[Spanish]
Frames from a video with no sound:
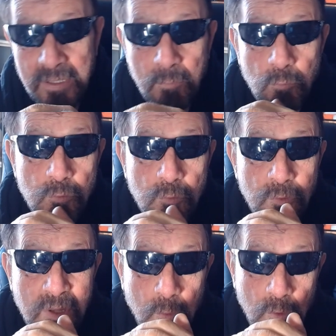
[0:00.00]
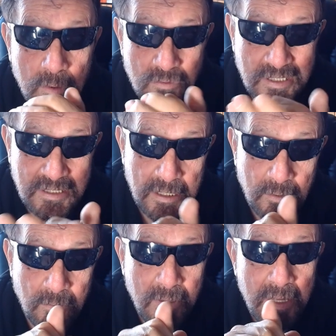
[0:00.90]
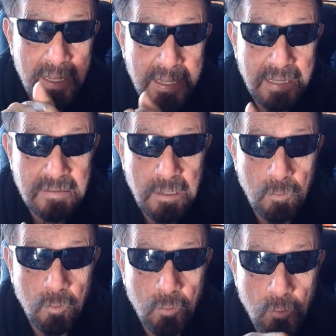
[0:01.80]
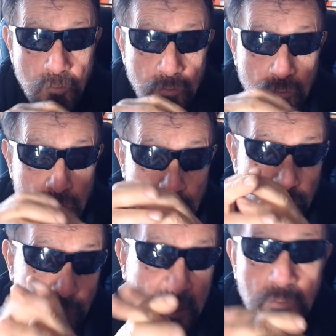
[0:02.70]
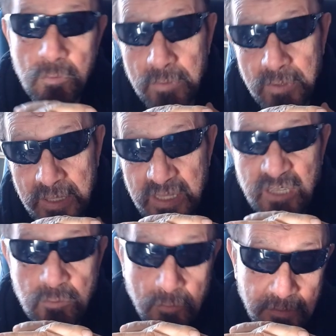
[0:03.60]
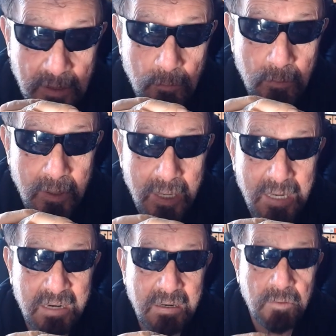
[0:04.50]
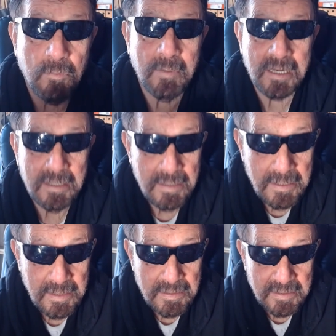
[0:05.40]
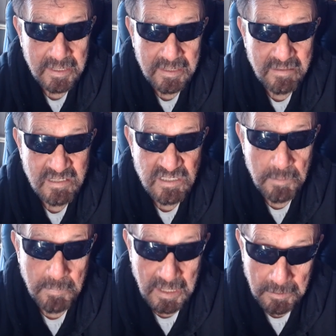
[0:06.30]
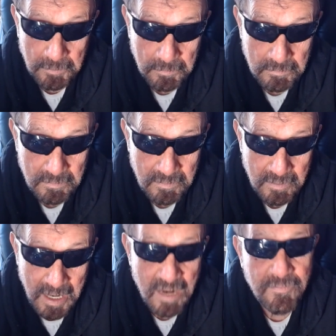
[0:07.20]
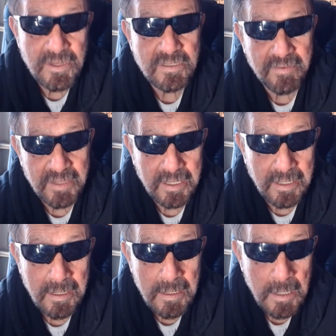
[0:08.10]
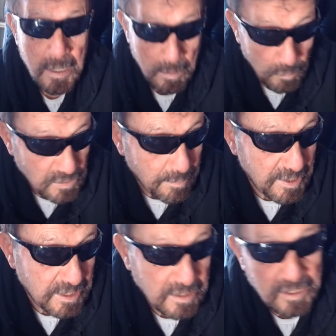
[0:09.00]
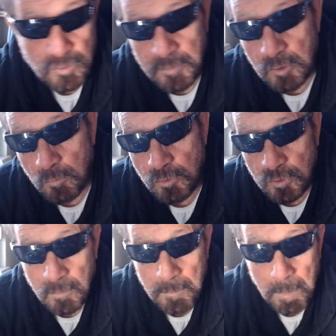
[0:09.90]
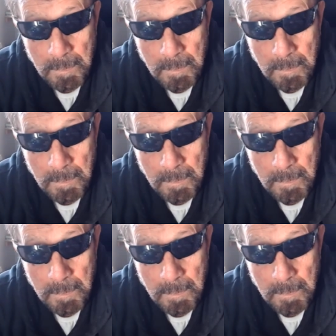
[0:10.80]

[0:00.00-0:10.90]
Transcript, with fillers: del mundo diabólico satánico que ha estado consumiendo y destrozando a la raza humana desde hace 6.000 años. El fin se acerca. Muchas veces, resumiendo mucho,